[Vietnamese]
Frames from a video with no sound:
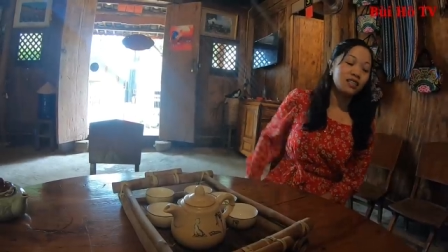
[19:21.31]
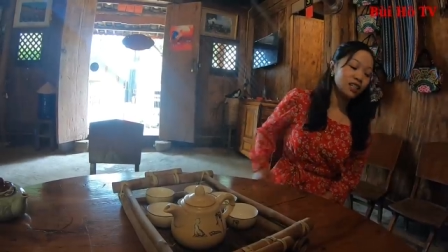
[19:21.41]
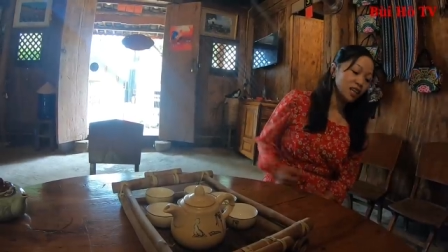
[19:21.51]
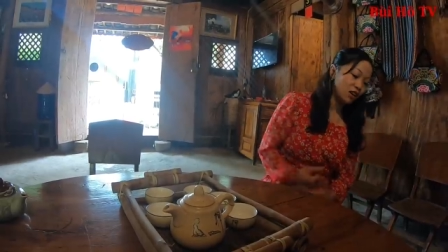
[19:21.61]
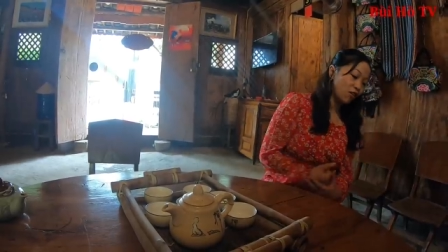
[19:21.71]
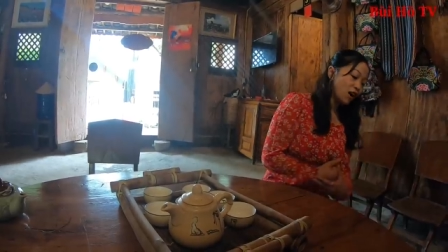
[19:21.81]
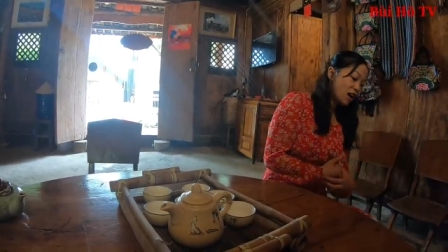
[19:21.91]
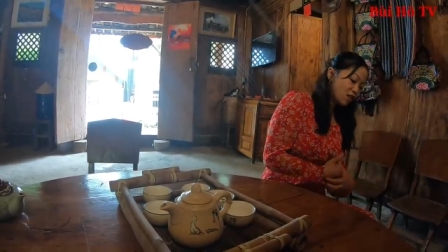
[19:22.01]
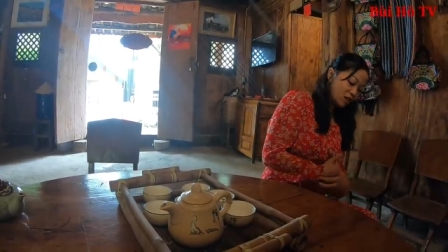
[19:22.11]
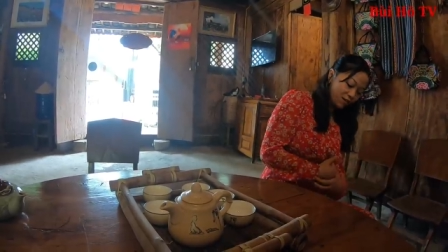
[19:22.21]
trên này có
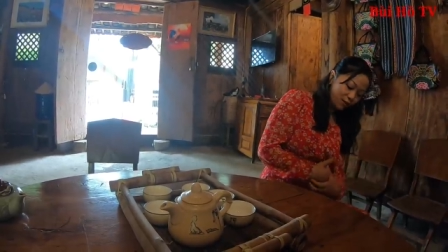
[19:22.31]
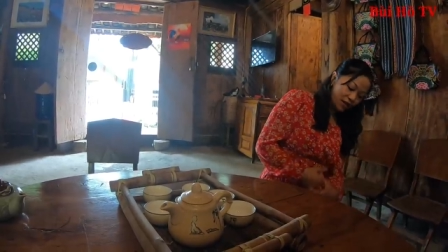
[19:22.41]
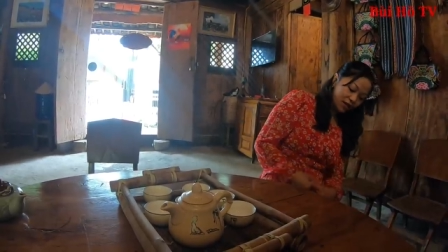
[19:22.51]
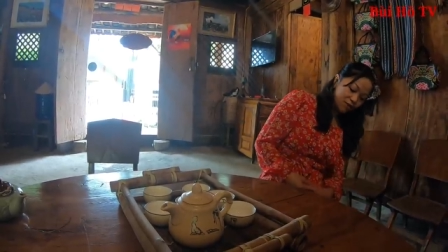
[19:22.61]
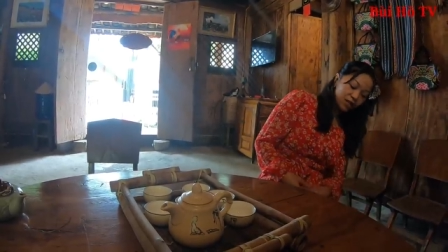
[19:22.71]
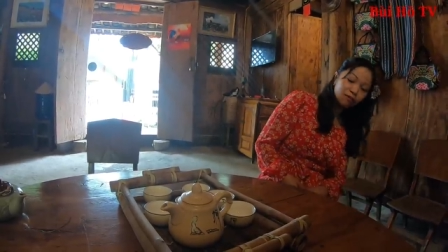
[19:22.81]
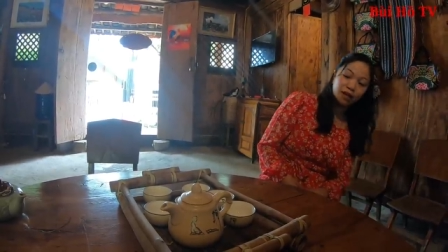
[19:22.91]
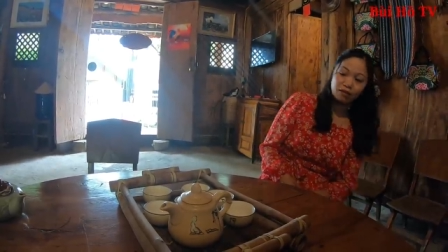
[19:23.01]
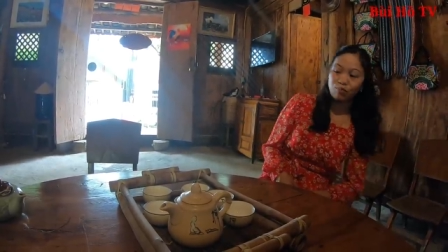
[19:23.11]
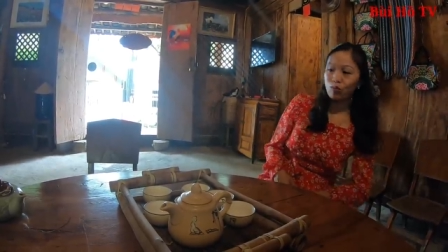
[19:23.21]
hai loại bánh tam giác
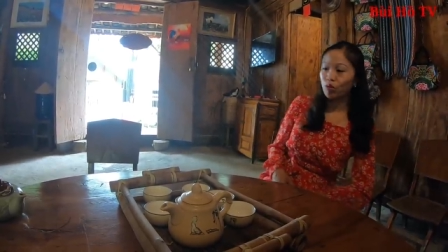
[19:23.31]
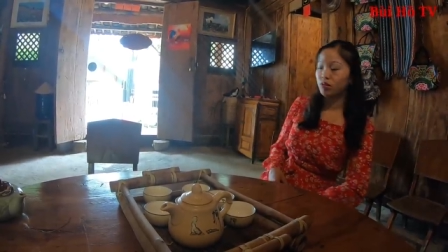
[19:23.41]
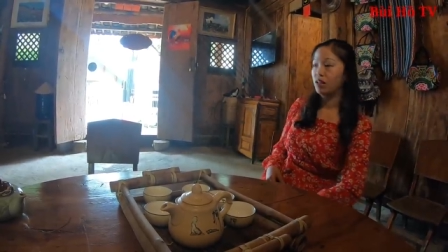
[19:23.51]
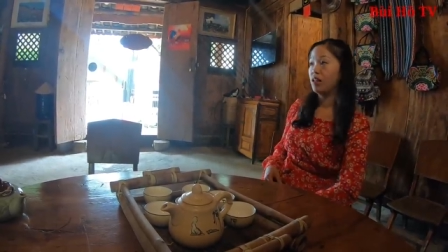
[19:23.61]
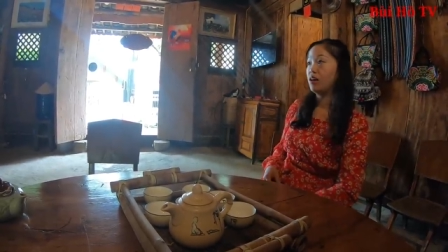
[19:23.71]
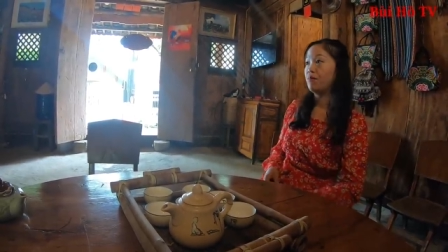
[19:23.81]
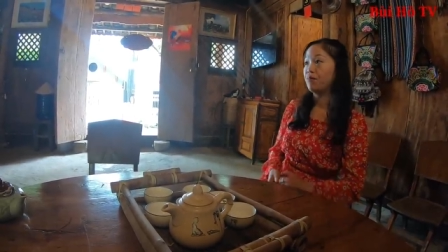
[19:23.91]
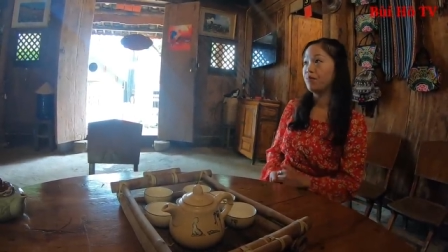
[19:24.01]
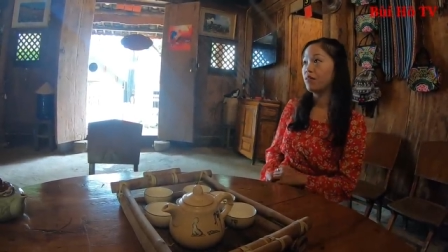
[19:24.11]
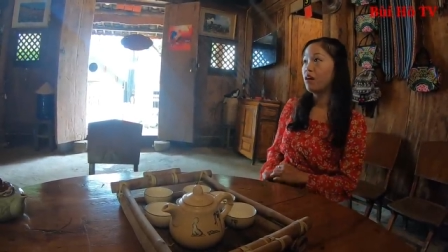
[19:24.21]
mạch một là
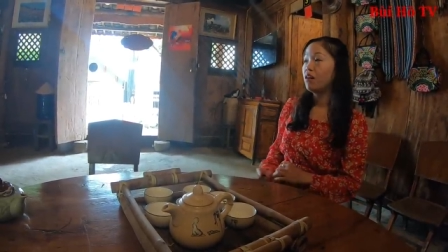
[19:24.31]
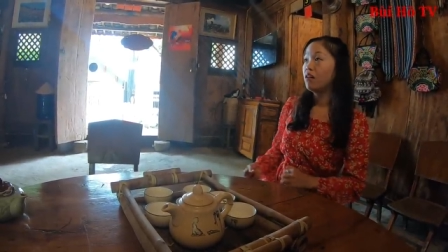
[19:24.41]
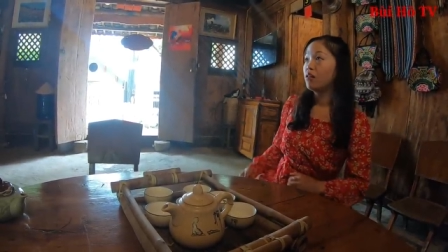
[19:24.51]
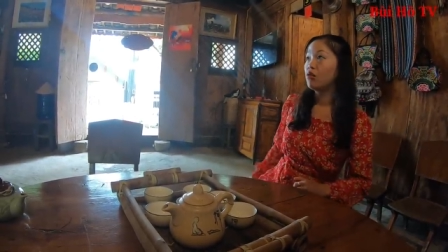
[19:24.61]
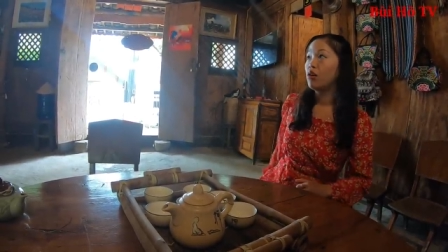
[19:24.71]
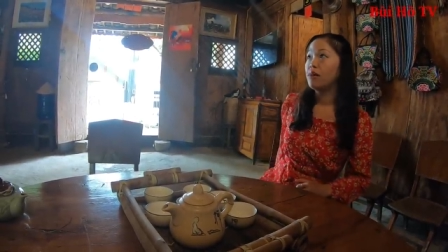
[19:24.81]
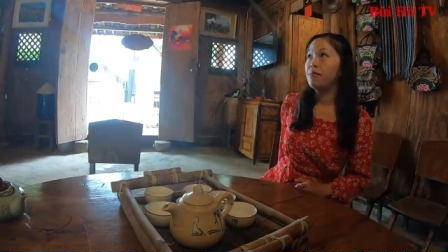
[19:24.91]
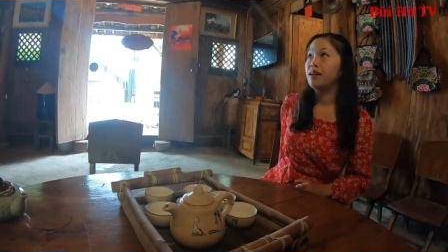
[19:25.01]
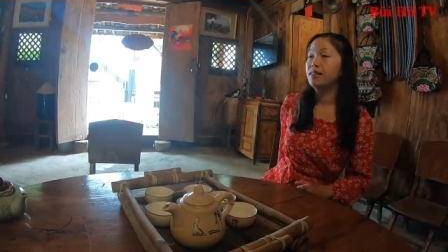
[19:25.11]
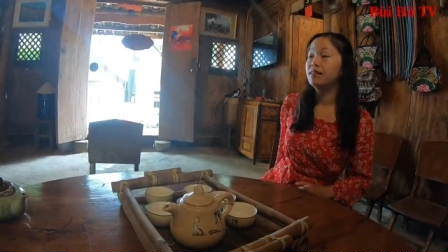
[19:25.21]
loại
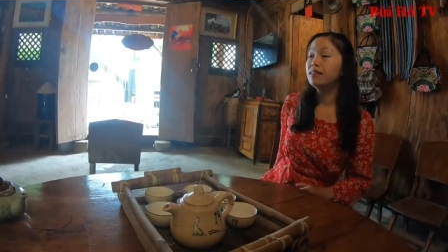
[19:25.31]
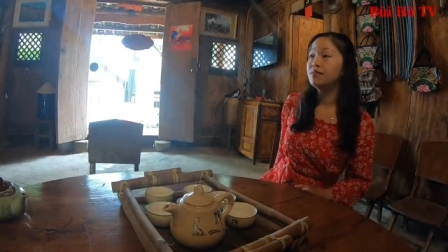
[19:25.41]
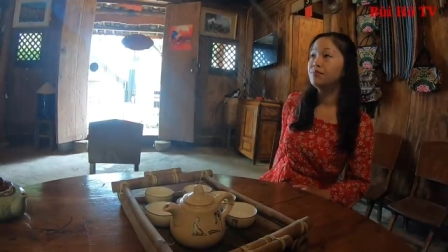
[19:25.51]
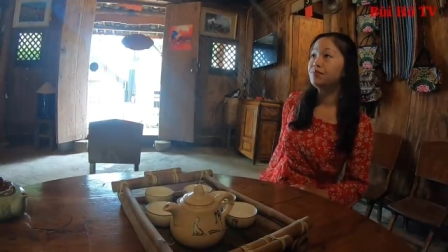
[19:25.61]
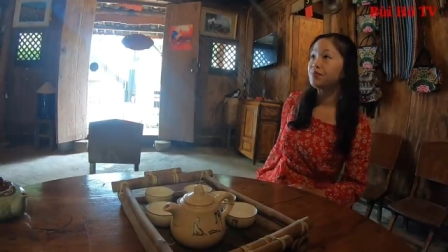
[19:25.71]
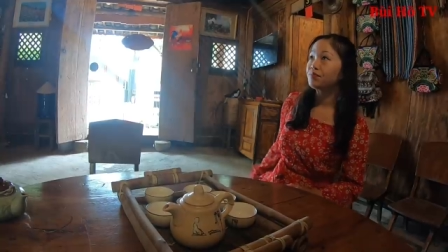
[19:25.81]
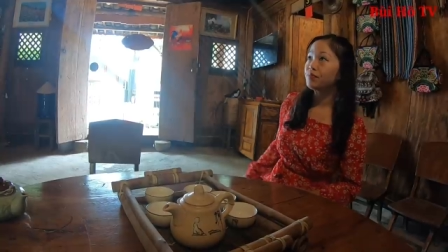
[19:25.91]
bánh um,